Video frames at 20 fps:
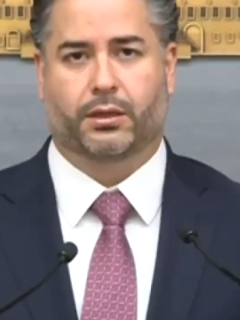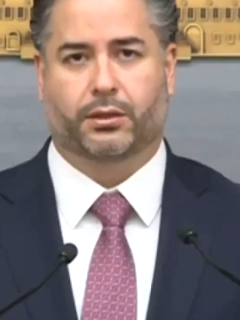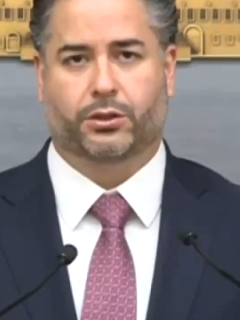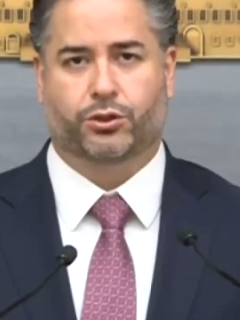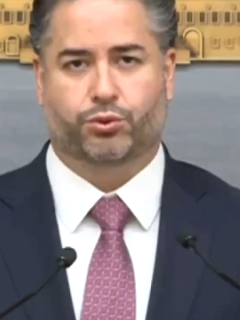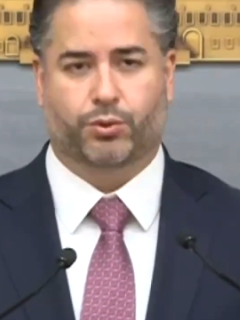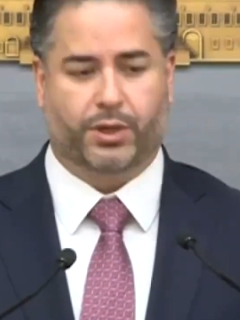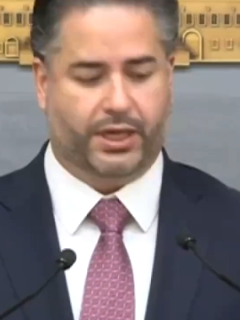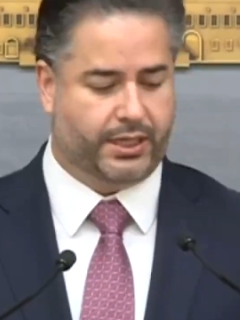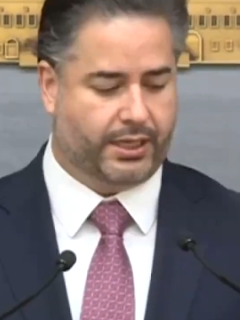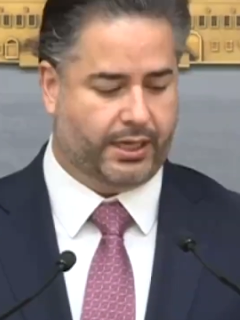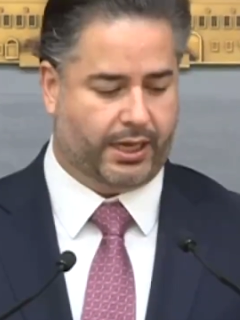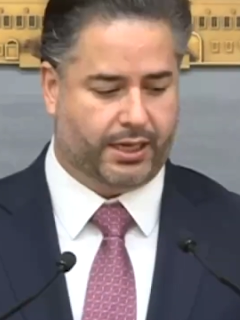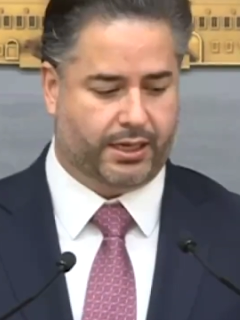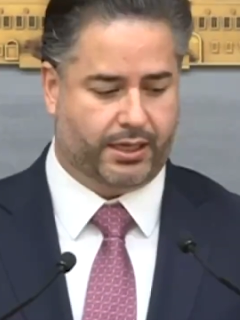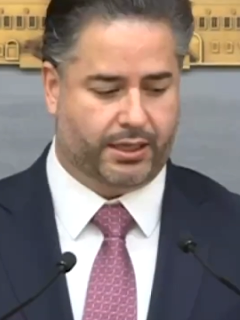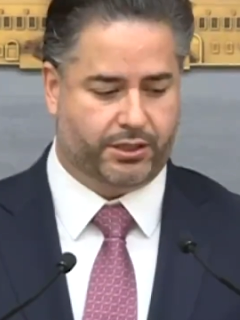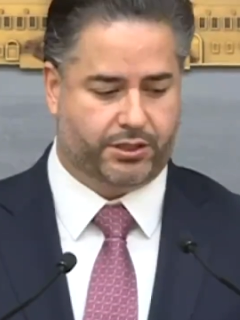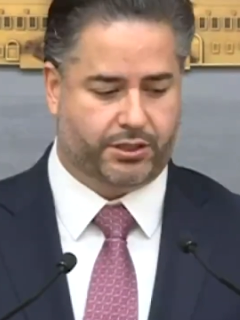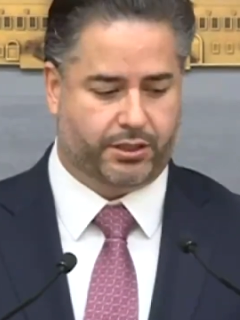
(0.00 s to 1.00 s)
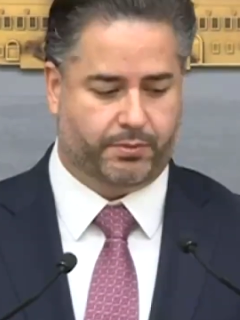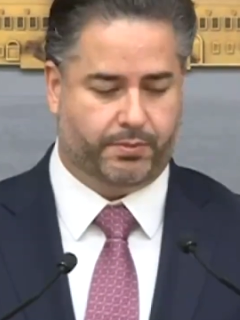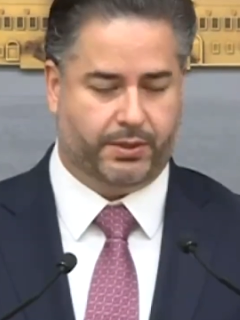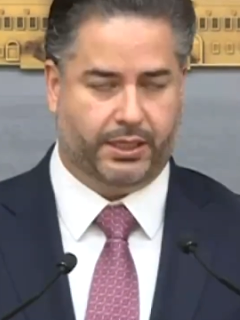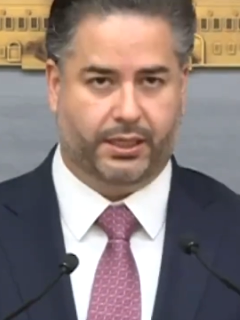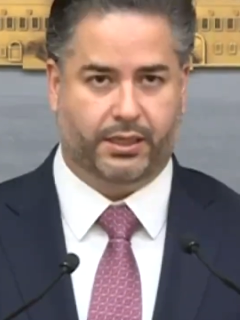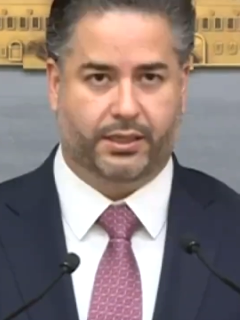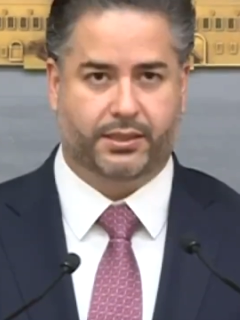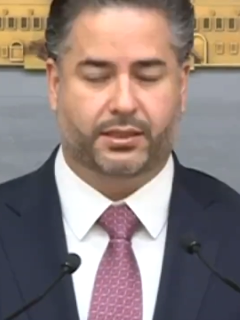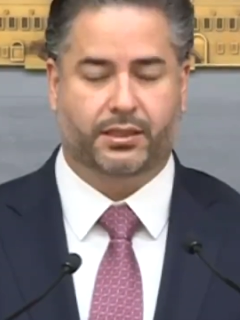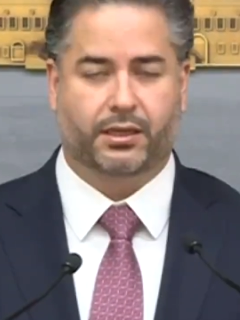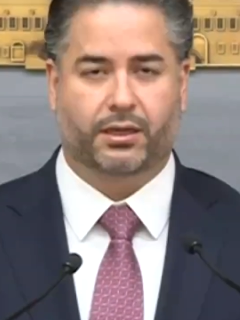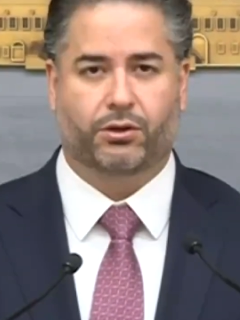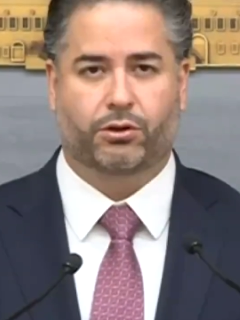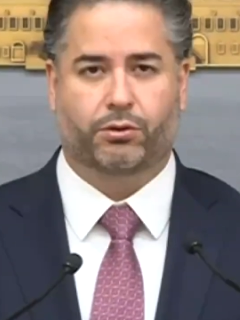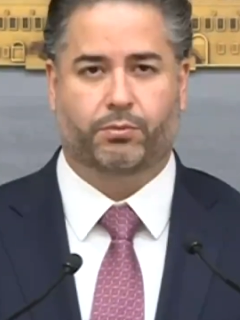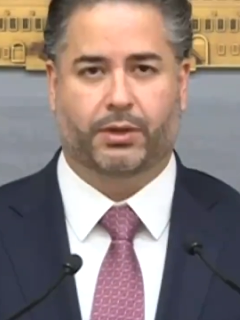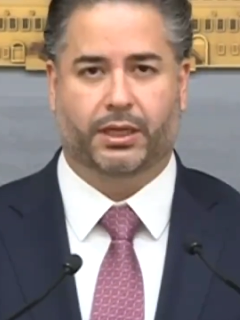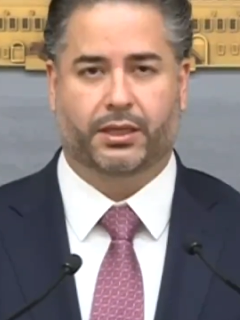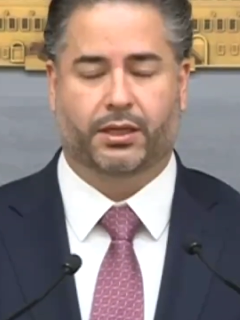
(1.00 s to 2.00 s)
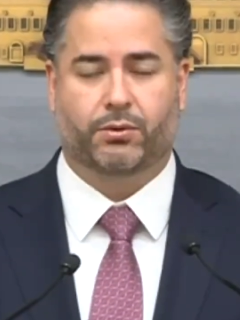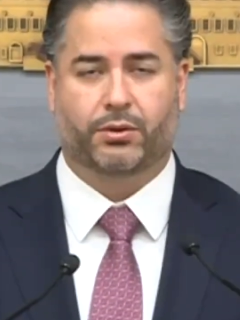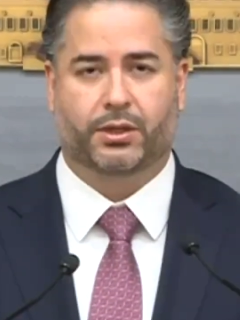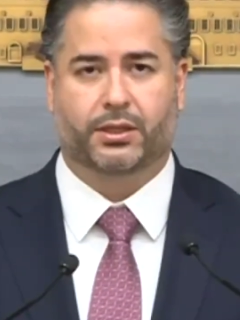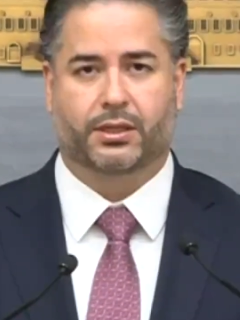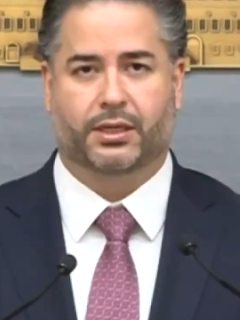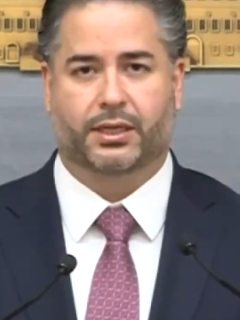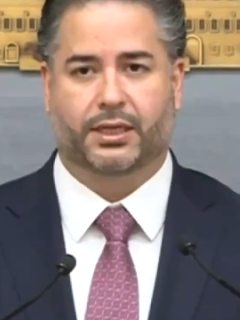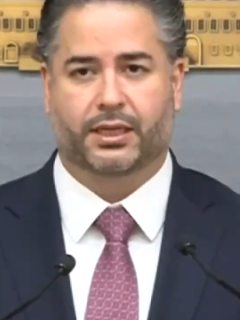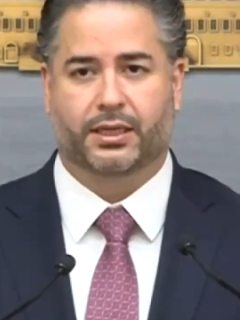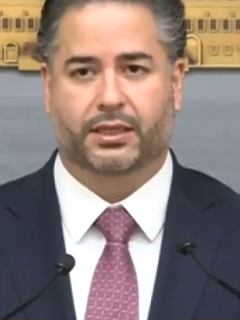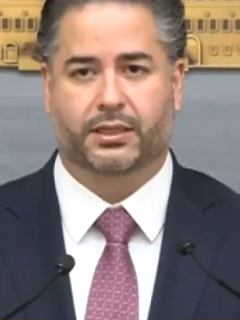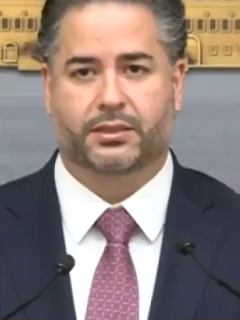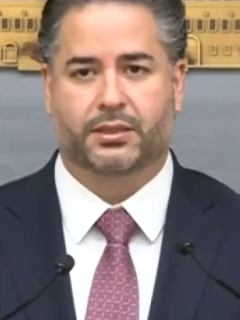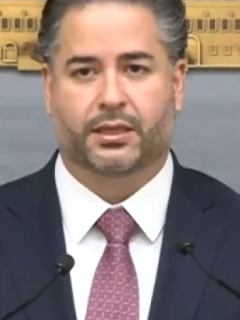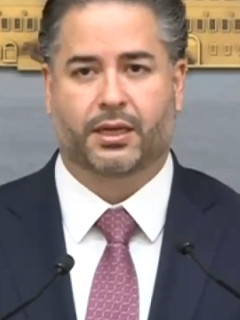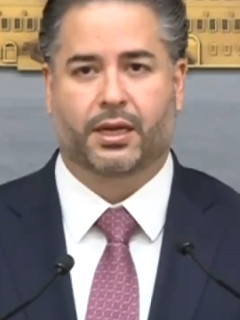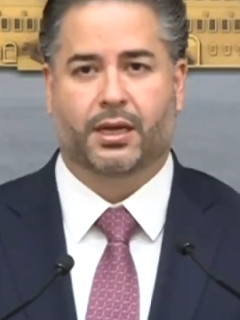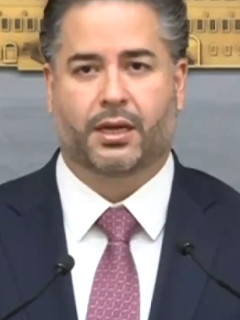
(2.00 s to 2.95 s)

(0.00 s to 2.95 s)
شوي على الاجتماع اللي صار اليوم مع دولة الرئيس